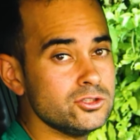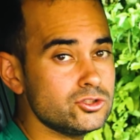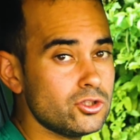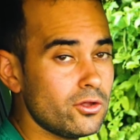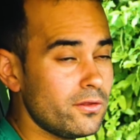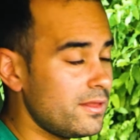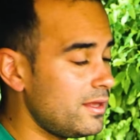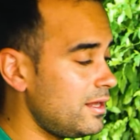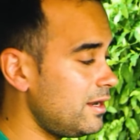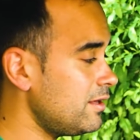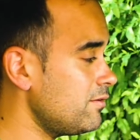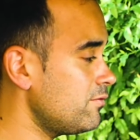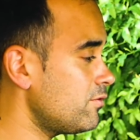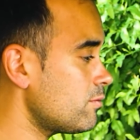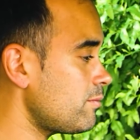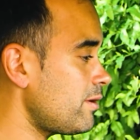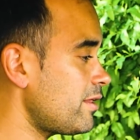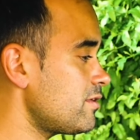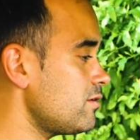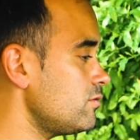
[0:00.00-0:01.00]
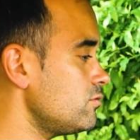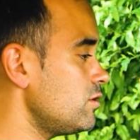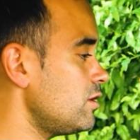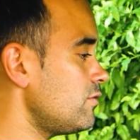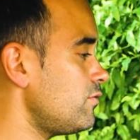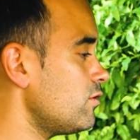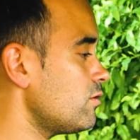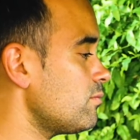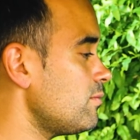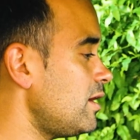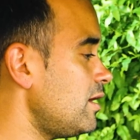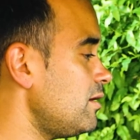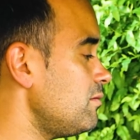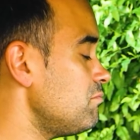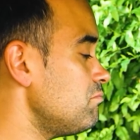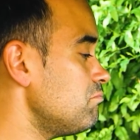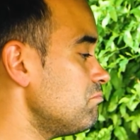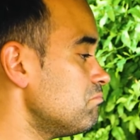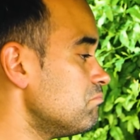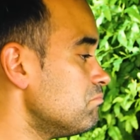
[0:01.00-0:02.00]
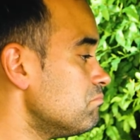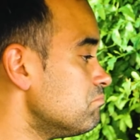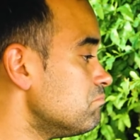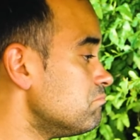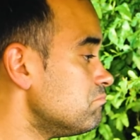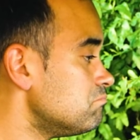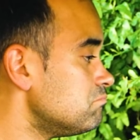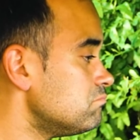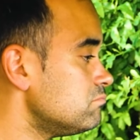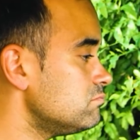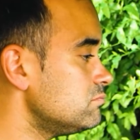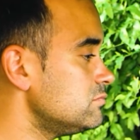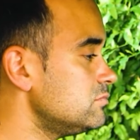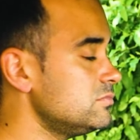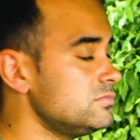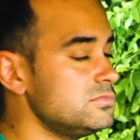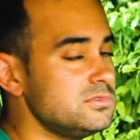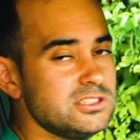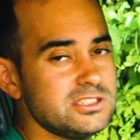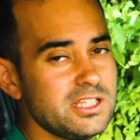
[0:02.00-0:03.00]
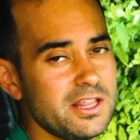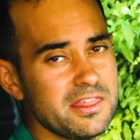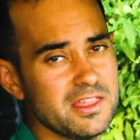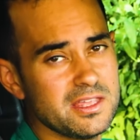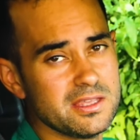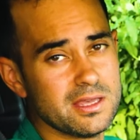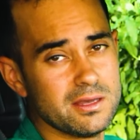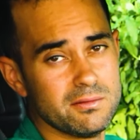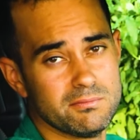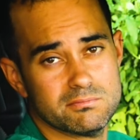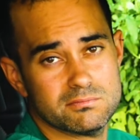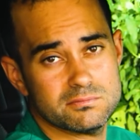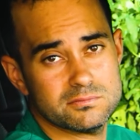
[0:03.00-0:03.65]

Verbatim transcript: toda la información de una forma sencilla.